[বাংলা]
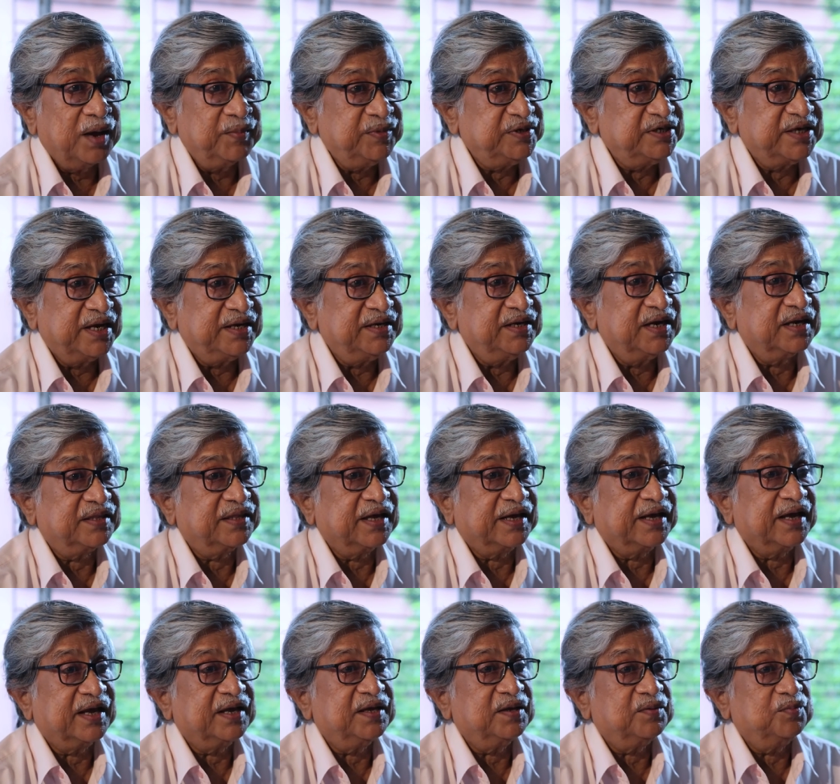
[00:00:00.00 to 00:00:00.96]
আমি জানি না
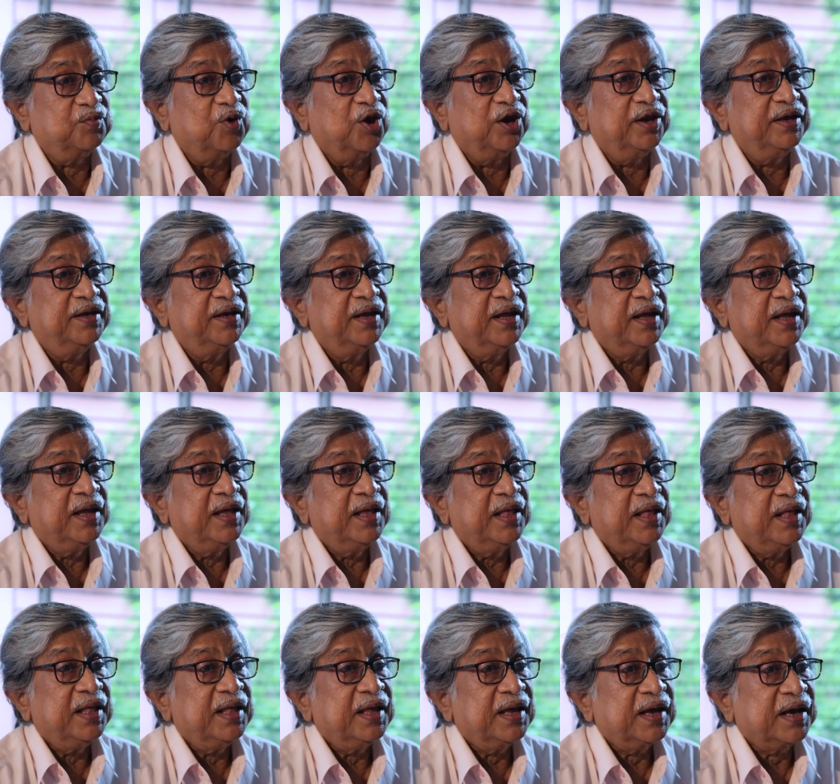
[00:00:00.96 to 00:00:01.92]
তাকে কী বলে
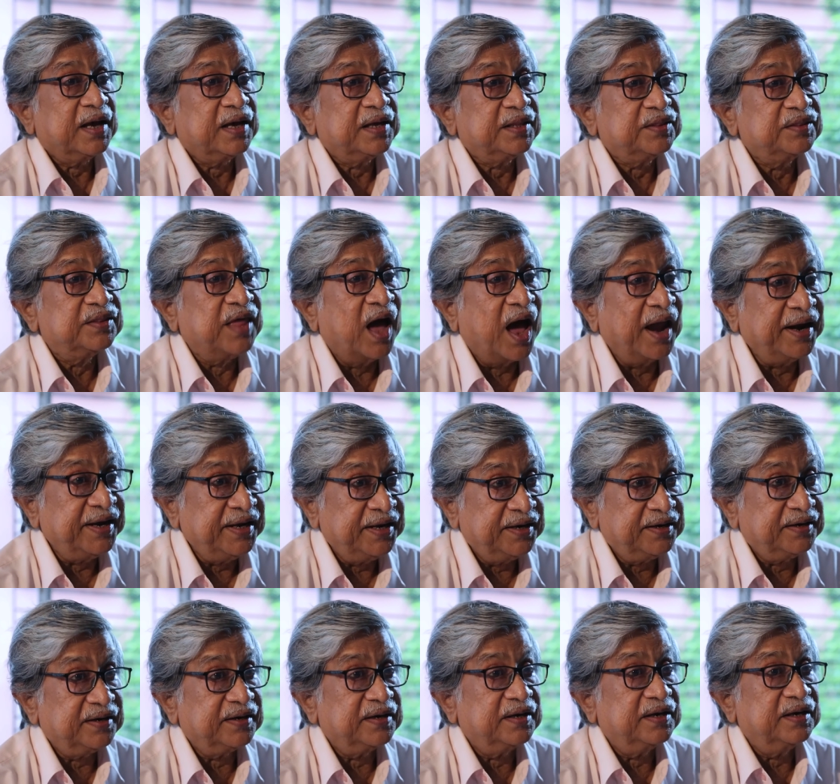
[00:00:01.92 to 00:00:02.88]

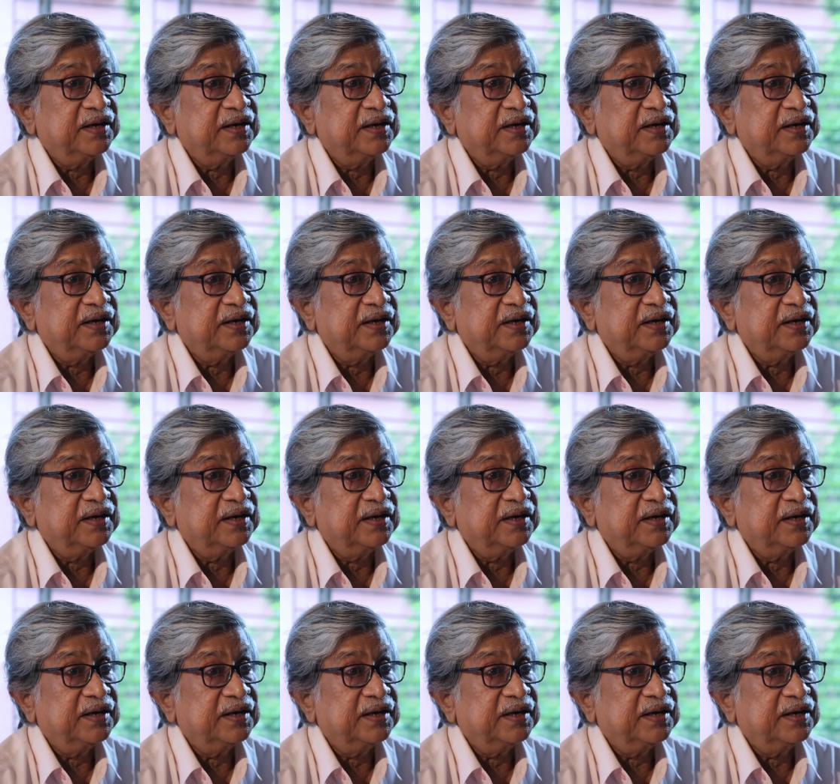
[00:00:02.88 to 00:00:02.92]
ধানের